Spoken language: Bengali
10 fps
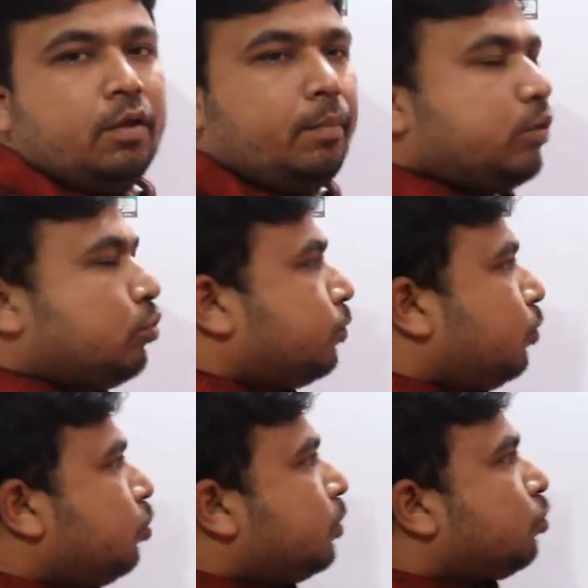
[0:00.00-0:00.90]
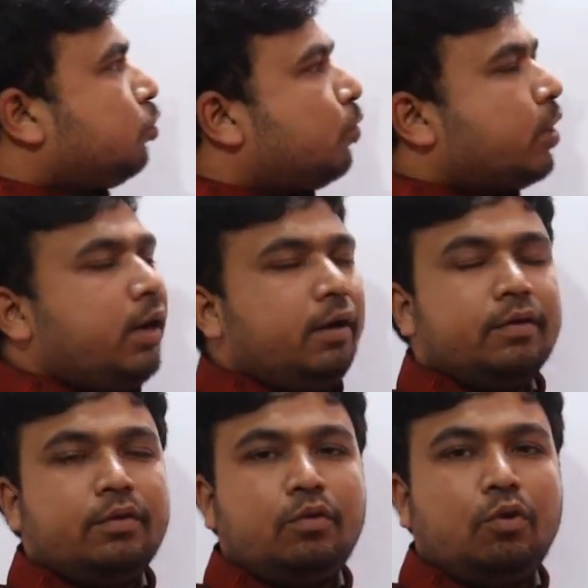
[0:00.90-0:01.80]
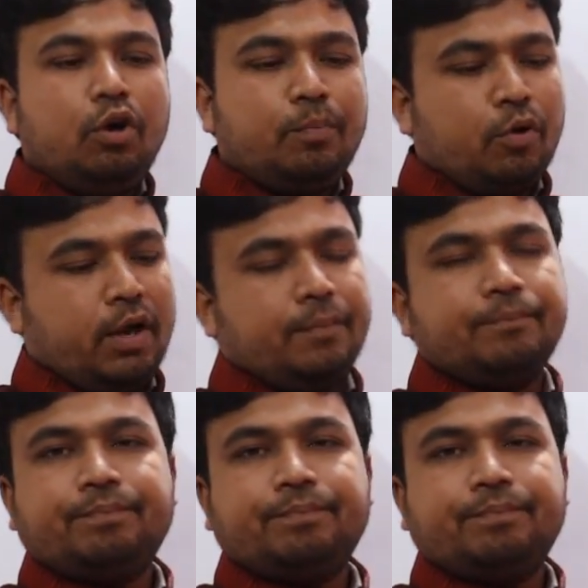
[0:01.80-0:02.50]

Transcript: মানে তৎপুরুষ সমাস কত প্রকার নয় প্রকার